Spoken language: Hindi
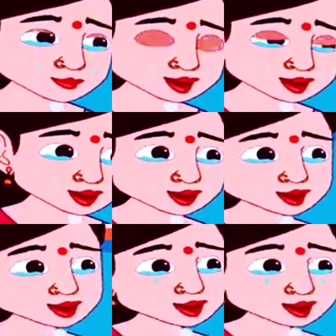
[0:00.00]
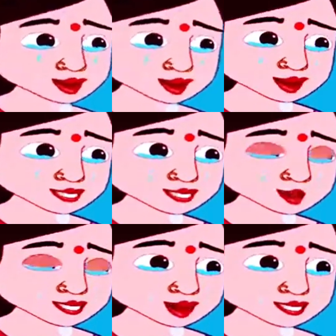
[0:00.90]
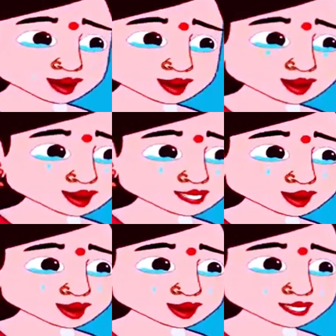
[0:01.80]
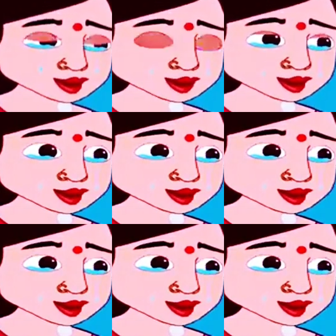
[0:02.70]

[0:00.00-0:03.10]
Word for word: कि हमें पता होता कि छोटी की सरकारी नौकरी लग